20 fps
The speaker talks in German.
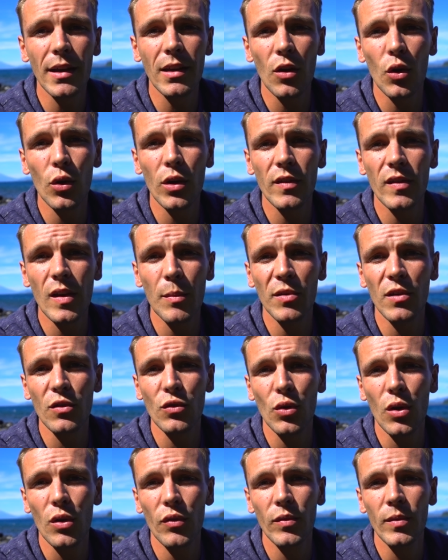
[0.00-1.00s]
in Georgien selbst
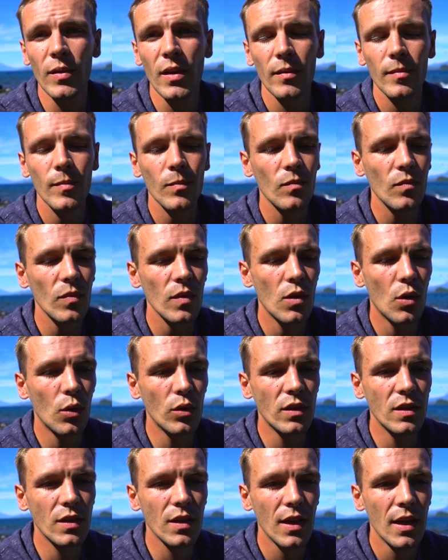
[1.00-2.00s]
getroffen
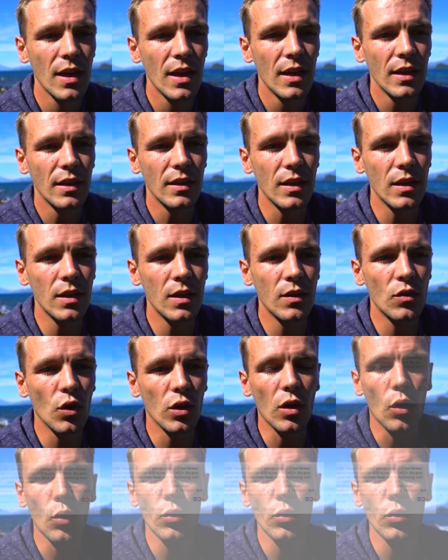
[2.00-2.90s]
und die dort